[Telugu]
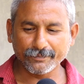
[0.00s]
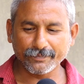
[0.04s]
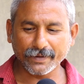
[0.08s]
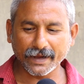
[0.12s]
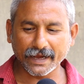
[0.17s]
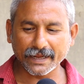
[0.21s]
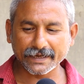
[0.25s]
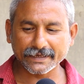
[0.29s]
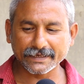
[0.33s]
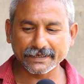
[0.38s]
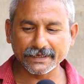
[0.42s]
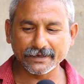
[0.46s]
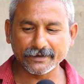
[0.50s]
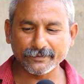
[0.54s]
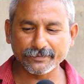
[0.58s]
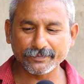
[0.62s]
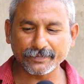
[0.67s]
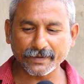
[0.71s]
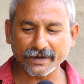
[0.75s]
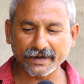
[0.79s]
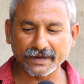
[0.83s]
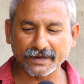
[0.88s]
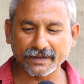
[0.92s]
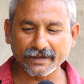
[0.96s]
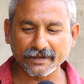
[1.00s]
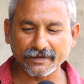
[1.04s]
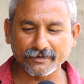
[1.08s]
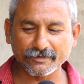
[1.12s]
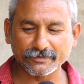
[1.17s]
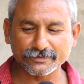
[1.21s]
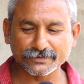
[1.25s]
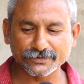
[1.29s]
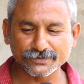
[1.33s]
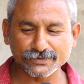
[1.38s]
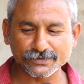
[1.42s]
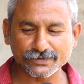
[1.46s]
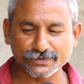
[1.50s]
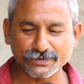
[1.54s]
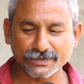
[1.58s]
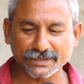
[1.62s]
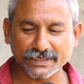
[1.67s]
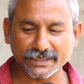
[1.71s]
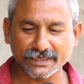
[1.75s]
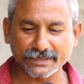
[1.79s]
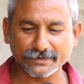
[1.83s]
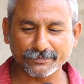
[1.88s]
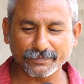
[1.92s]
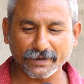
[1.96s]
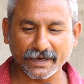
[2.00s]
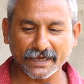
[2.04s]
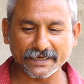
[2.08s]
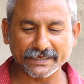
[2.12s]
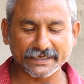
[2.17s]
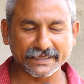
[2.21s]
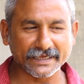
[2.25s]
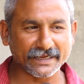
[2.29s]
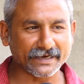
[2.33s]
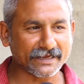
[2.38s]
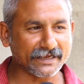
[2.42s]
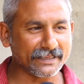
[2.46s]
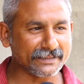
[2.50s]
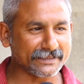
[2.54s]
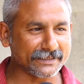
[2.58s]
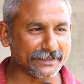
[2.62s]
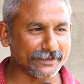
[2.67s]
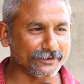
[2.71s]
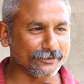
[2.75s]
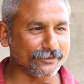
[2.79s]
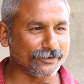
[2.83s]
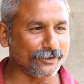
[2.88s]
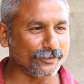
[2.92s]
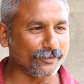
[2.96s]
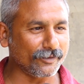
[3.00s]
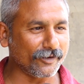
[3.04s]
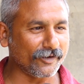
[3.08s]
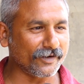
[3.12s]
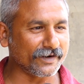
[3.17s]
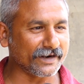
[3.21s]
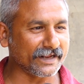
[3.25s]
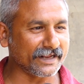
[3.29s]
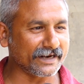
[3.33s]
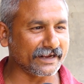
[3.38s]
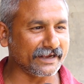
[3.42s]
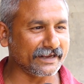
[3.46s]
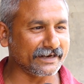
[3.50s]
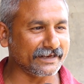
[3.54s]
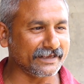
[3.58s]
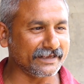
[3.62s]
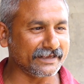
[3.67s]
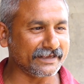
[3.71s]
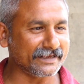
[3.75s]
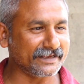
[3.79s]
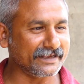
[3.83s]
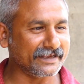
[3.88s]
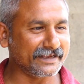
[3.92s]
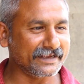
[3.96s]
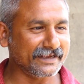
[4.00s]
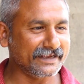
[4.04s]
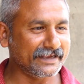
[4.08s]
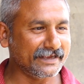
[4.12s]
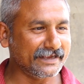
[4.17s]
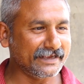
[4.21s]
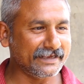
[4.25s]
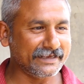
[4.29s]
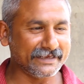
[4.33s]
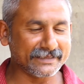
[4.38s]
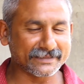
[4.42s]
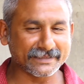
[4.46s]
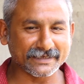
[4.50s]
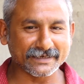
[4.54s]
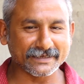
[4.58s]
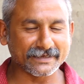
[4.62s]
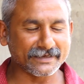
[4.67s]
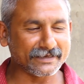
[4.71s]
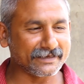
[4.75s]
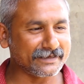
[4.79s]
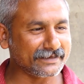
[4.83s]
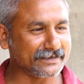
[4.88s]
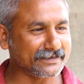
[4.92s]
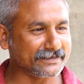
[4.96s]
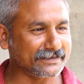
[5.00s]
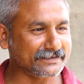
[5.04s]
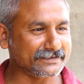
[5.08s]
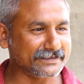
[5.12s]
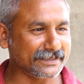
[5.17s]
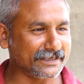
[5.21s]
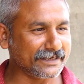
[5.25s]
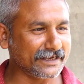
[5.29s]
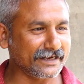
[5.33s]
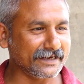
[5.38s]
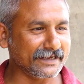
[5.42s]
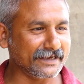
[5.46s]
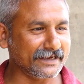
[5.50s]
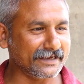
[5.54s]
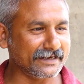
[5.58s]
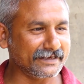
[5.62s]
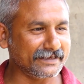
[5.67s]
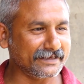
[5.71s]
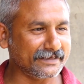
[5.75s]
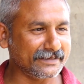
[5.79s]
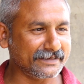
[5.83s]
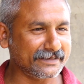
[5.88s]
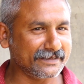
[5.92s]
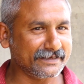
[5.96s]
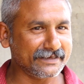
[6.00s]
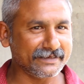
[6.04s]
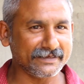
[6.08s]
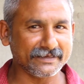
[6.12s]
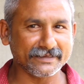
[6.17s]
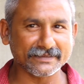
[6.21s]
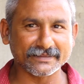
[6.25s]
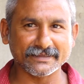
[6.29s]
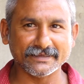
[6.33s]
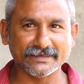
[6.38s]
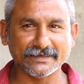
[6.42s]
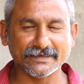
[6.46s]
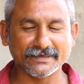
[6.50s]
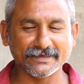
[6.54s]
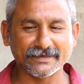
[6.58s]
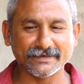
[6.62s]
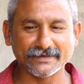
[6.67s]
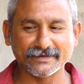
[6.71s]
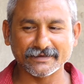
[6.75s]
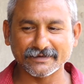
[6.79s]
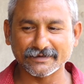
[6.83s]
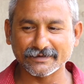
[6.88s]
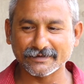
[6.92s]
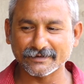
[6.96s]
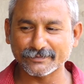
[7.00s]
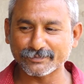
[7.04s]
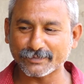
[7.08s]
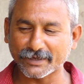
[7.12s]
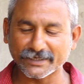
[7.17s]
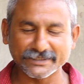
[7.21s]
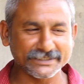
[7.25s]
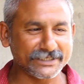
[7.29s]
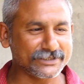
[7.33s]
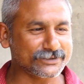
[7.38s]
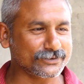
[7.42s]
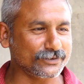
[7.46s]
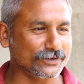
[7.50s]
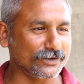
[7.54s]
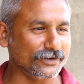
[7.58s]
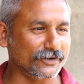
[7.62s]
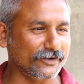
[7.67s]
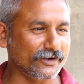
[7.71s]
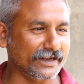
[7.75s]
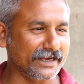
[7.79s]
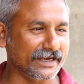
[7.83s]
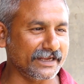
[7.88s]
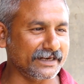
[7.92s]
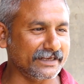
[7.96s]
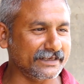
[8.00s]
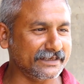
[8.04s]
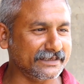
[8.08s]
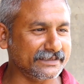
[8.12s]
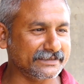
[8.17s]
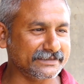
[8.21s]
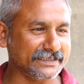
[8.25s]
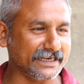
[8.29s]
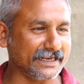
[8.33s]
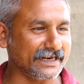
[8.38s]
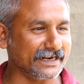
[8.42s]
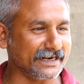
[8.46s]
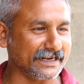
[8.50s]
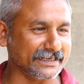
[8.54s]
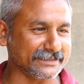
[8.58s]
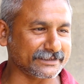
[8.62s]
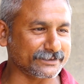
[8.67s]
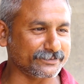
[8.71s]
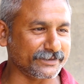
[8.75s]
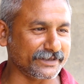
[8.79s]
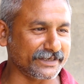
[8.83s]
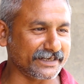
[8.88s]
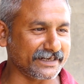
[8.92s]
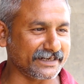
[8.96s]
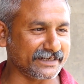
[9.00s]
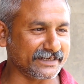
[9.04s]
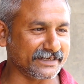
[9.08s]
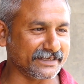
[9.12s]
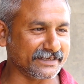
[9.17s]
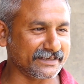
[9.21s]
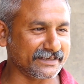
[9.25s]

పార్టీ పరంగా చూసుకుంటే పార్టీ వెనకాల తిరిగిన వాళ్ళు బాగున్నారు కానీ ఇతర జనాలు కానీ పని చేసుకున్న వాళ్ళు కానీ చాలా నష్టపోయారు